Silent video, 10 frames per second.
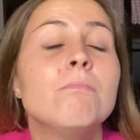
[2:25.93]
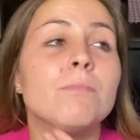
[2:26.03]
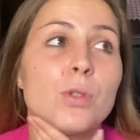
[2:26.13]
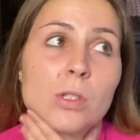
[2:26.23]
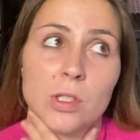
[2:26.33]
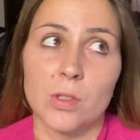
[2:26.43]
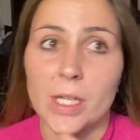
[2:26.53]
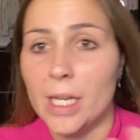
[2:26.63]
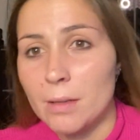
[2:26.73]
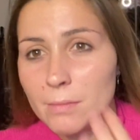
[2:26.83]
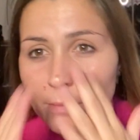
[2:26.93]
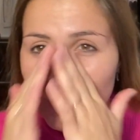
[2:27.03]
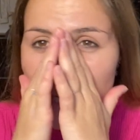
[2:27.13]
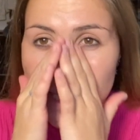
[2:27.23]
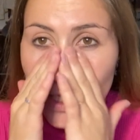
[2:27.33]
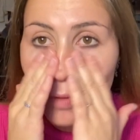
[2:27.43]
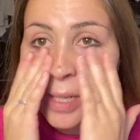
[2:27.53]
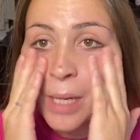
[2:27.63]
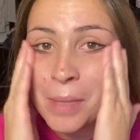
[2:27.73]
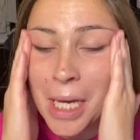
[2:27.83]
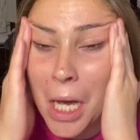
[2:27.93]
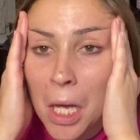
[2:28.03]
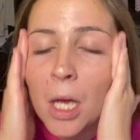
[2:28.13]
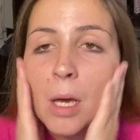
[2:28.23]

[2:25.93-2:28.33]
piuttosto che mista come la mia,